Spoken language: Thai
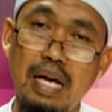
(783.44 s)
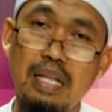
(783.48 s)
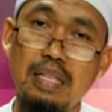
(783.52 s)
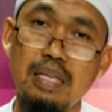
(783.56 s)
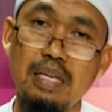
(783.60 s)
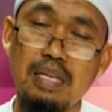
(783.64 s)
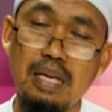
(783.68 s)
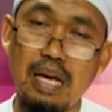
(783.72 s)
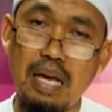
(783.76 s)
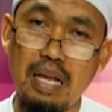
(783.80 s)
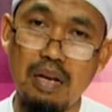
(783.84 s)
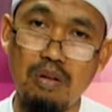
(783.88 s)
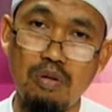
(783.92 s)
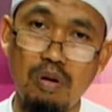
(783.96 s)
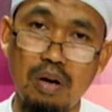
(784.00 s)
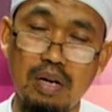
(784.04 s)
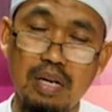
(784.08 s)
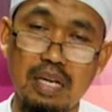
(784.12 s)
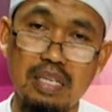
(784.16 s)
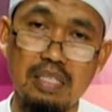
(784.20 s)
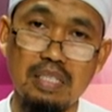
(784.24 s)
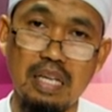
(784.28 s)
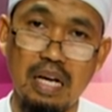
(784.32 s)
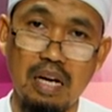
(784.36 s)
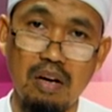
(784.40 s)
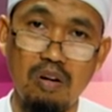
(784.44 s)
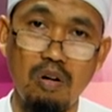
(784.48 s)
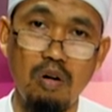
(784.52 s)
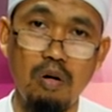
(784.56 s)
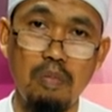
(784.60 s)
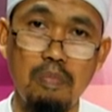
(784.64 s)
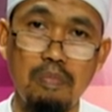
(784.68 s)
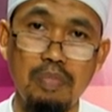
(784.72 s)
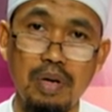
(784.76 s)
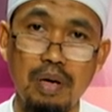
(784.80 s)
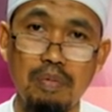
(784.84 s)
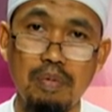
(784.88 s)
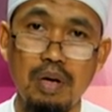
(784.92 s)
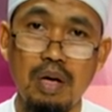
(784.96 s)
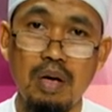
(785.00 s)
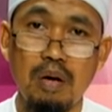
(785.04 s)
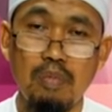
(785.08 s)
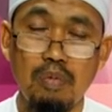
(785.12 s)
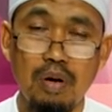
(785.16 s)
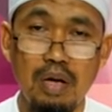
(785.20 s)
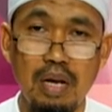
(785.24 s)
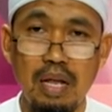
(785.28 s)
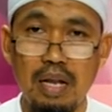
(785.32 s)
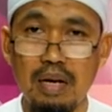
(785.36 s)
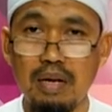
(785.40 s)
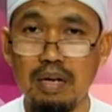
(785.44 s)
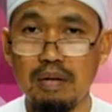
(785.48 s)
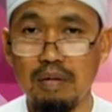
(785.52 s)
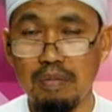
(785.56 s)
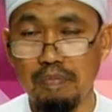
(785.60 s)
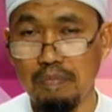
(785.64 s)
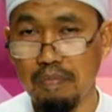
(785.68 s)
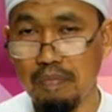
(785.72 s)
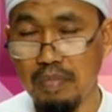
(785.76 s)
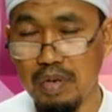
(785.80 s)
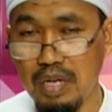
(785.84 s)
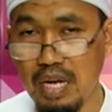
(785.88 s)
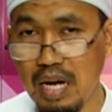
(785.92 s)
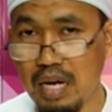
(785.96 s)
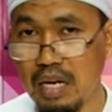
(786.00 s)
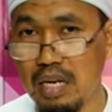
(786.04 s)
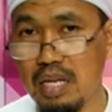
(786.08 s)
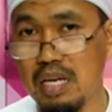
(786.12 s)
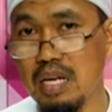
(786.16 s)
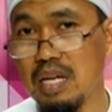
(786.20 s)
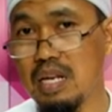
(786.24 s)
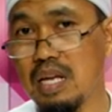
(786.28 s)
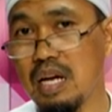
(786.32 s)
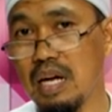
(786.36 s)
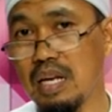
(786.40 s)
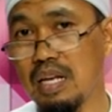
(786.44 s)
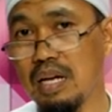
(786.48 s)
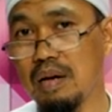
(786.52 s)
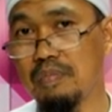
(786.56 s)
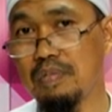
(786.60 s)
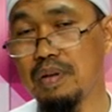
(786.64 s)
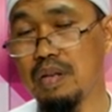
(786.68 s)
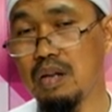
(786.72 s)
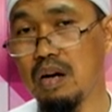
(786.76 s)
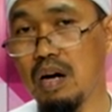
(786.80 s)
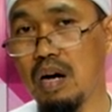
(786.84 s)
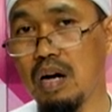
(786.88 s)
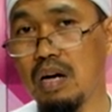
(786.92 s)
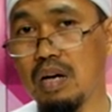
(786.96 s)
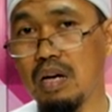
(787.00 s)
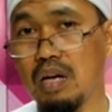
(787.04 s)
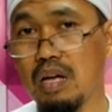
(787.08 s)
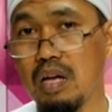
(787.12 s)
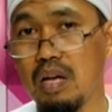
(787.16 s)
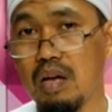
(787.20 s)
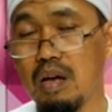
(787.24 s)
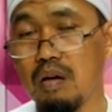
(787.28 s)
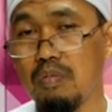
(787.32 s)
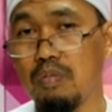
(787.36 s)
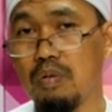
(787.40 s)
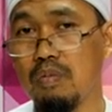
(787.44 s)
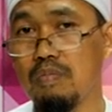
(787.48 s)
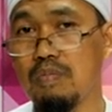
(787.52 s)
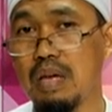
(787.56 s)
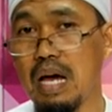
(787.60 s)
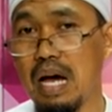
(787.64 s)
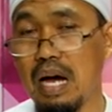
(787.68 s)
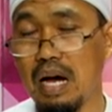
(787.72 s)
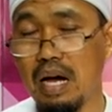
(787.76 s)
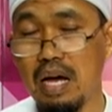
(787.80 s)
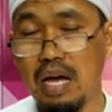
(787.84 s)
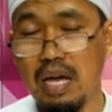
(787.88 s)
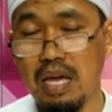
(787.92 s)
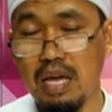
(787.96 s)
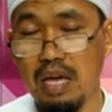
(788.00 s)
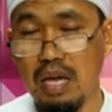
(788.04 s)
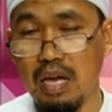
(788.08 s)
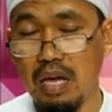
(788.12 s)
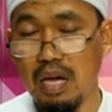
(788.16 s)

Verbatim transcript: ห์ที่ใหญ่หลวงในสังคมนะครับเพราะฉะนั้นเรื่องนี้เนี่ยนะครับพี่น้องผมอยากให้